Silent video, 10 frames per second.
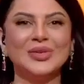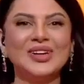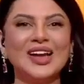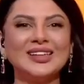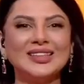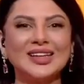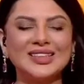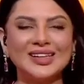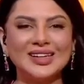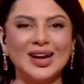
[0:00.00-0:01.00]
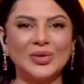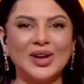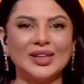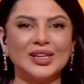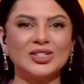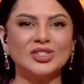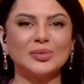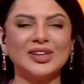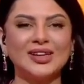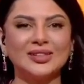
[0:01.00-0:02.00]
وللحديث أكثر حول هذه
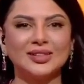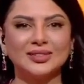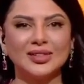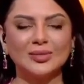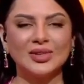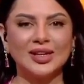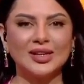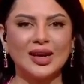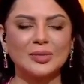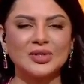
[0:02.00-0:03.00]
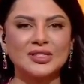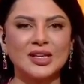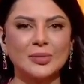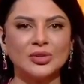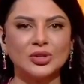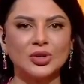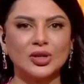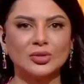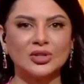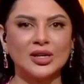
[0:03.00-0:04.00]
الجمعية تنضم لنا عبر سكايب
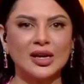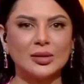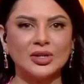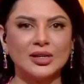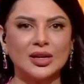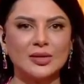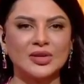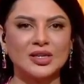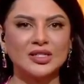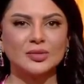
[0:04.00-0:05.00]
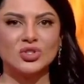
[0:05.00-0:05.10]
الدكتورة منى الغامدي نائب رئيس